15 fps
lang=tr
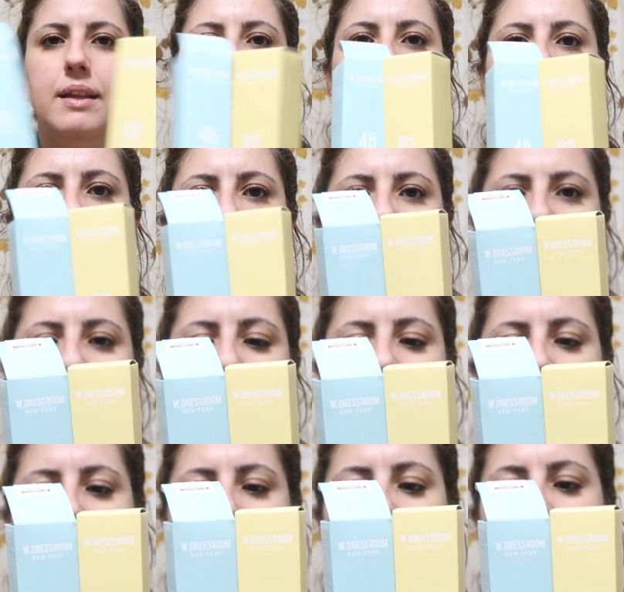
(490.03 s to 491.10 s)
W
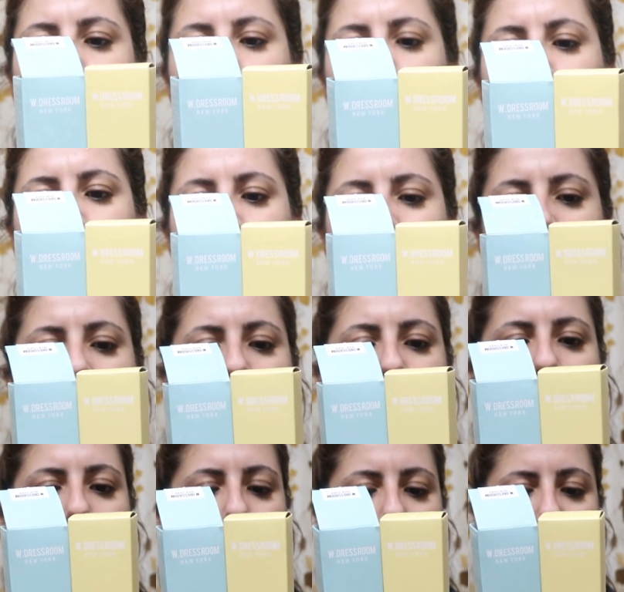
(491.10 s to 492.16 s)
Dress Room New
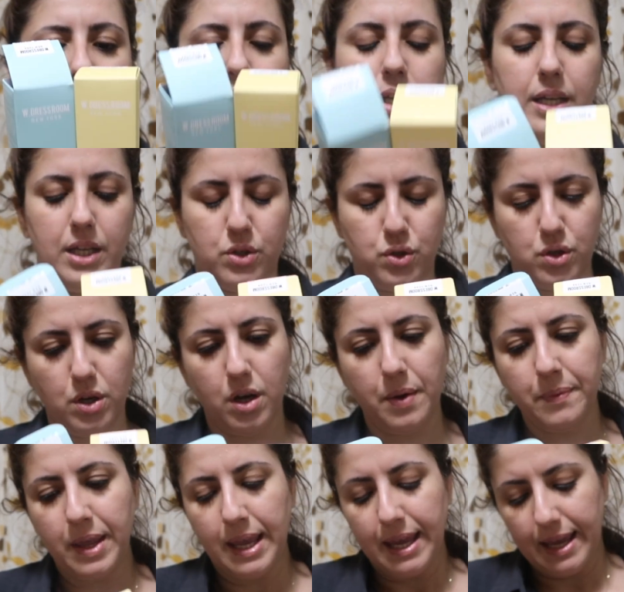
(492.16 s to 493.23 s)
York diye geçiyor.